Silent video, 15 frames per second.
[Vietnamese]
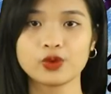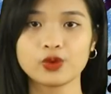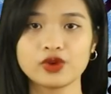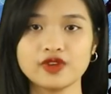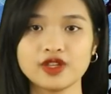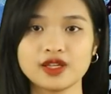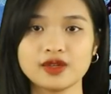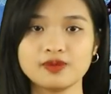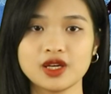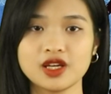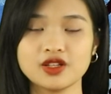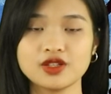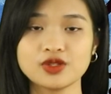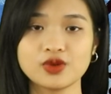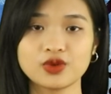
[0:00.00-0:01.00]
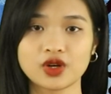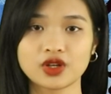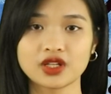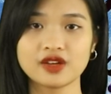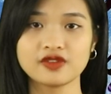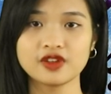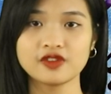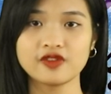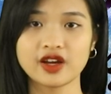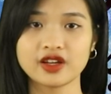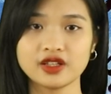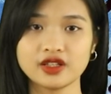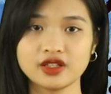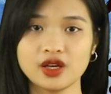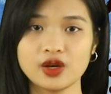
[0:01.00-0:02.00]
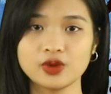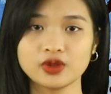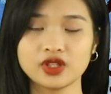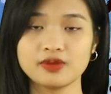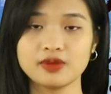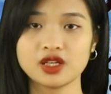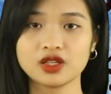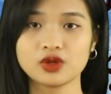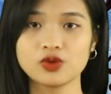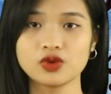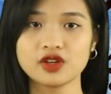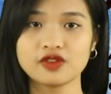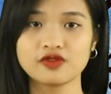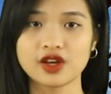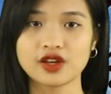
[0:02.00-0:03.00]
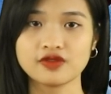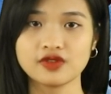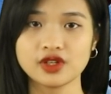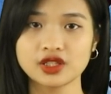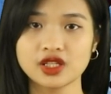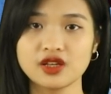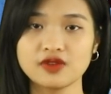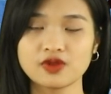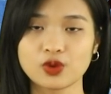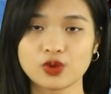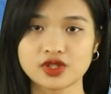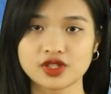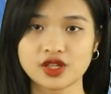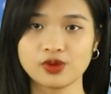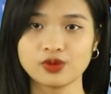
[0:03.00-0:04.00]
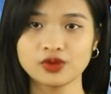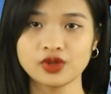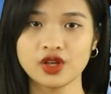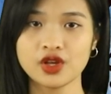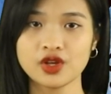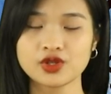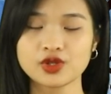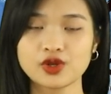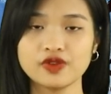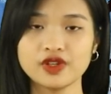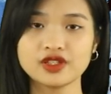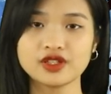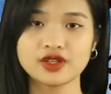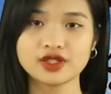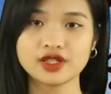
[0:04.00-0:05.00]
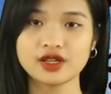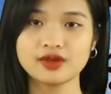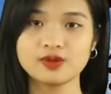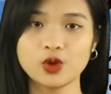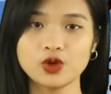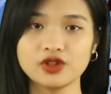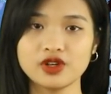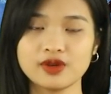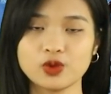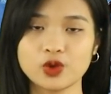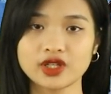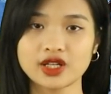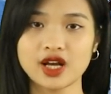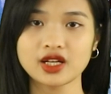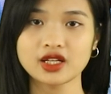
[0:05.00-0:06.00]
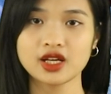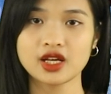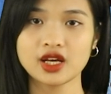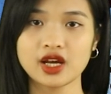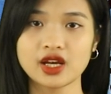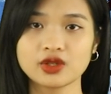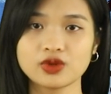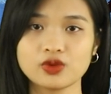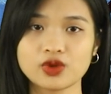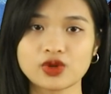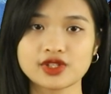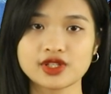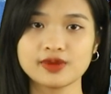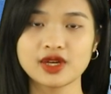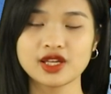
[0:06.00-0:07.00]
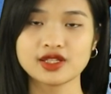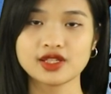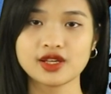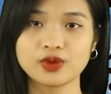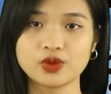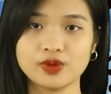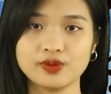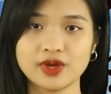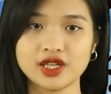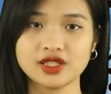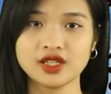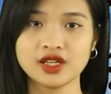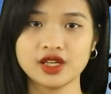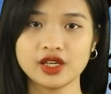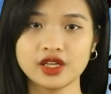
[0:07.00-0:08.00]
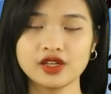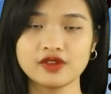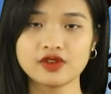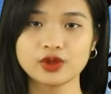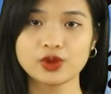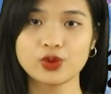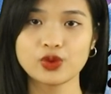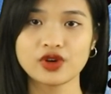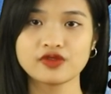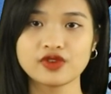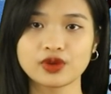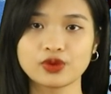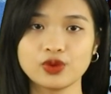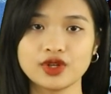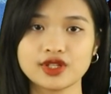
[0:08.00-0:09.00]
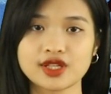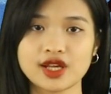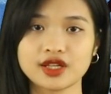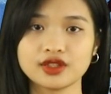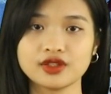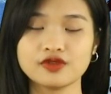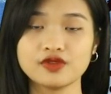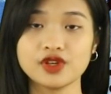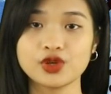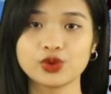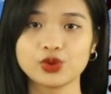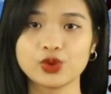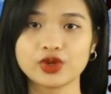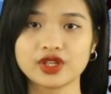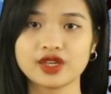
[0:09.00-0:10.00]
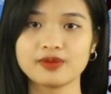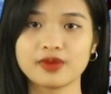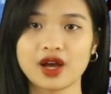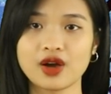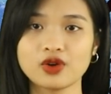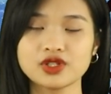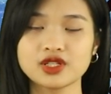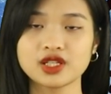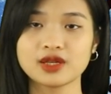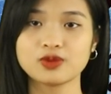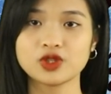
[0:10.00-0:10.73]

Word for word: Quý vị thân mến, dù khó khăn vất vả đến đâu thì mình cũng cần phải vững tin vào cuộc sống. Số phận trời sinh mỗi người mỗi khác, ai cũng có sứ mệnh riêng của mình. Hy vọng thông qua việc luận giải tử vi của tuổi Kỷ Mão sinh năm